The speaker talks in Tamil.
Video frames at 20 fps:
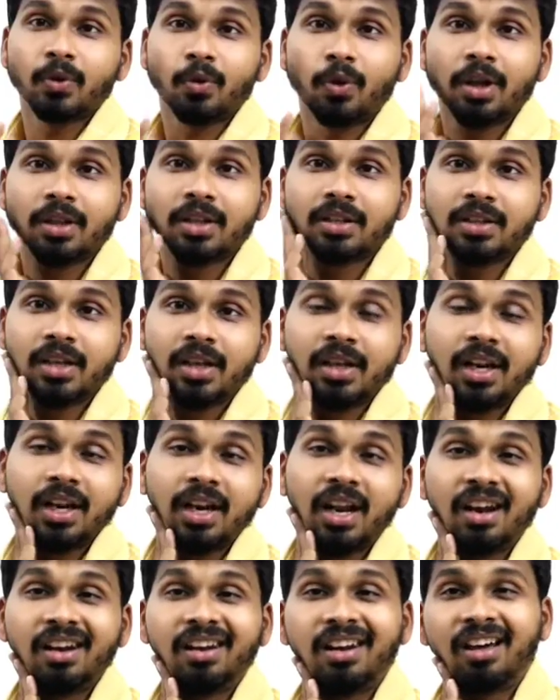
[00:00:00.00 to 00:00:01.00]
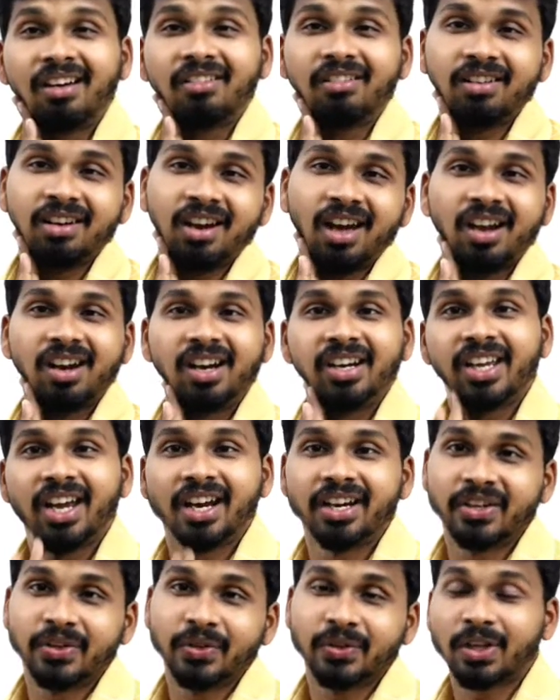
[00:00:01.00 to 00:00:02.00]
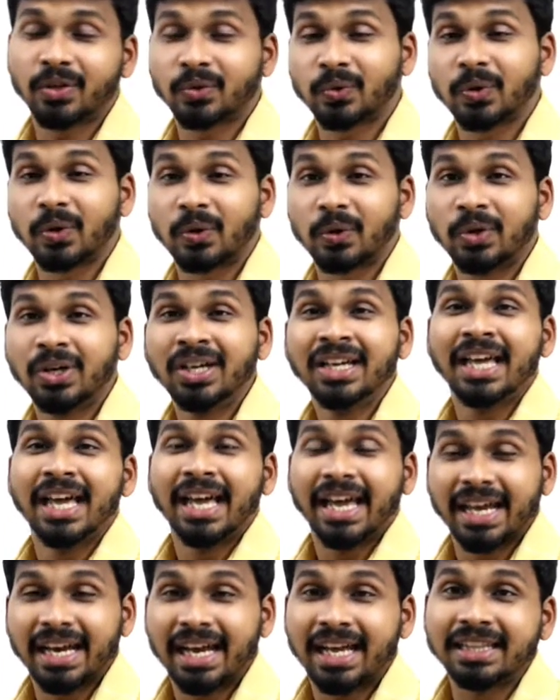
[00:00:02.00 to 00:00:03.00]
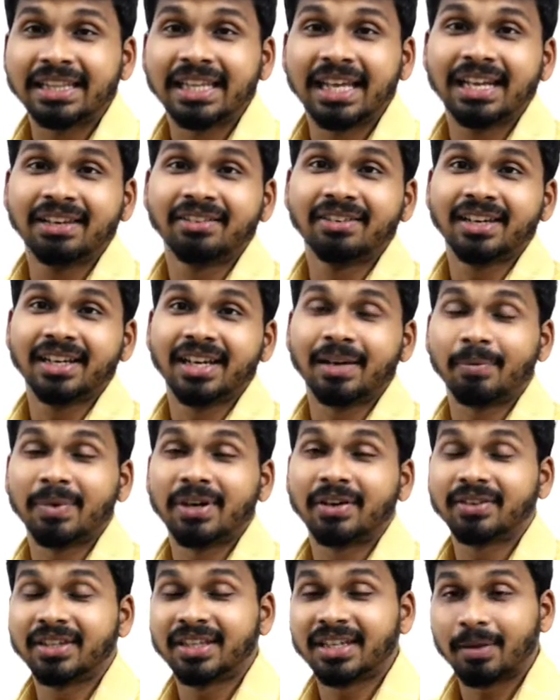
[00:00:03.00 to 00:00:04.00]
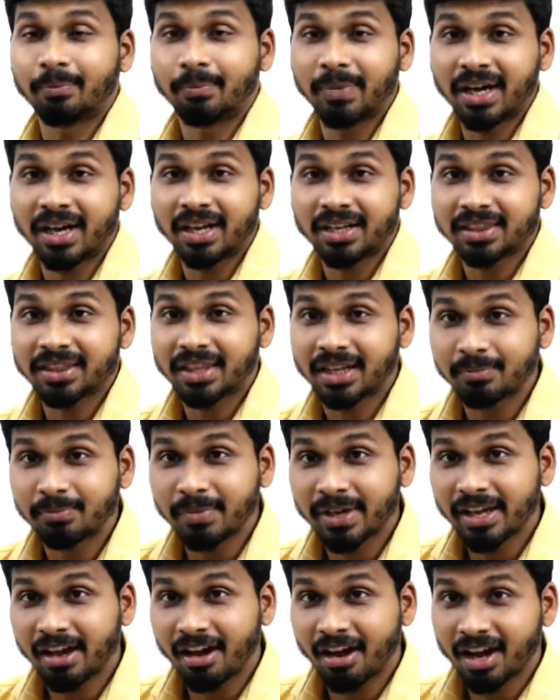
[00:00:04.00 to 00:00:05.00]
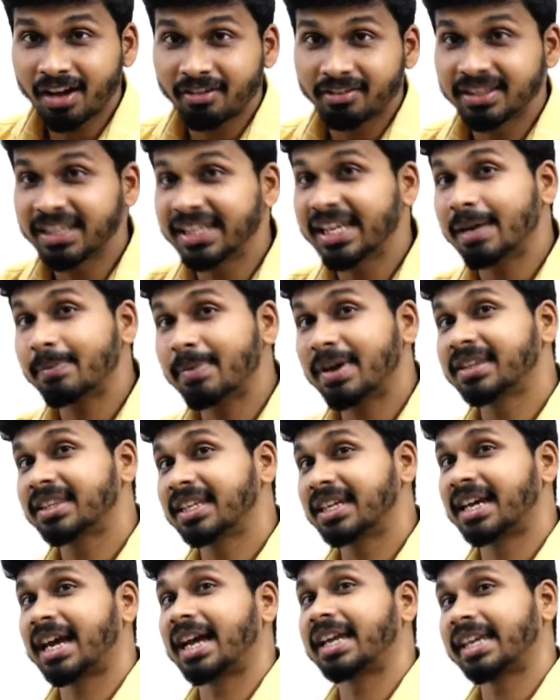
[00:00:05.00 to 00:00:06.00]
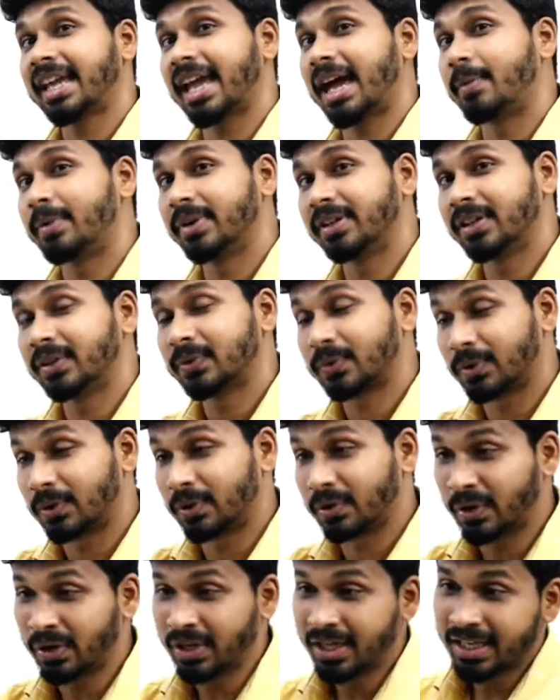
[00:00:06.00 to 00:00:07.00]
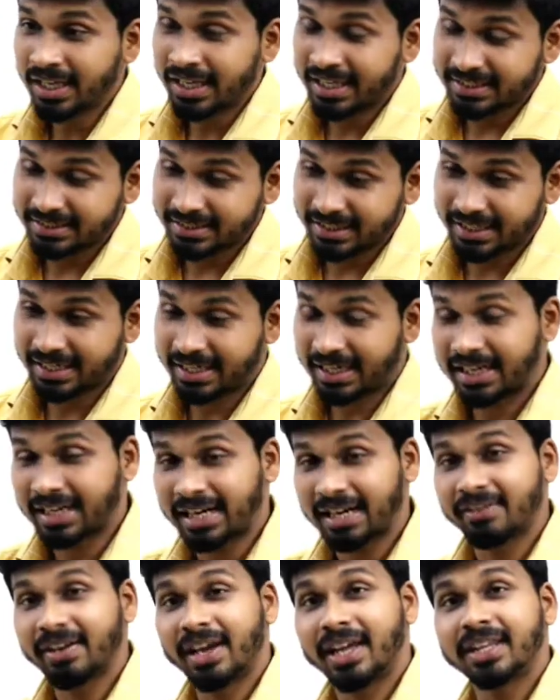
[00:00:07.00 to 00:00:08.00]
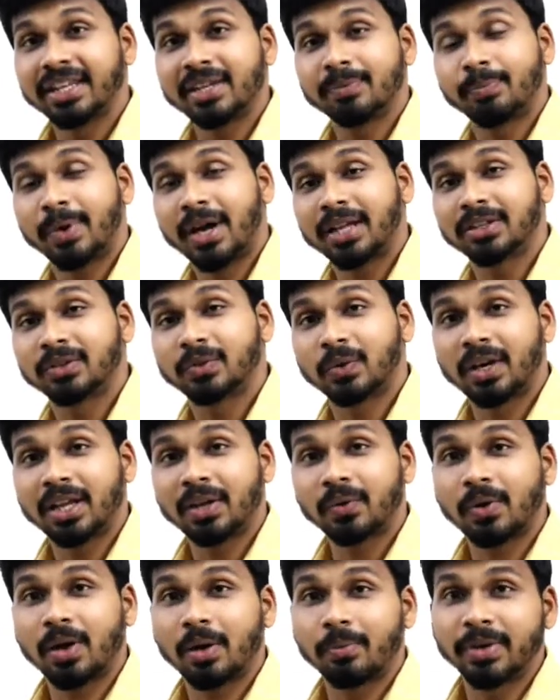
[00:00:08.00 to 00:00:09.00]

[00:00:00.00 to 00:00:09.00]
அந்த குழந்தை நல்லா ஒரு நாலு அடி அடிக்கும் தான் சொல்லணும் ஏன்னா அந்த அளவுக்கு நம்மளை வந்து நம்பகத்தன்மையாக வந்து ஏமாற்றிருக்காங்க அப்படின்னு தான் சொல்லணும் சரி கன்றாவி அதையும் பார்த்து தொலைவோம்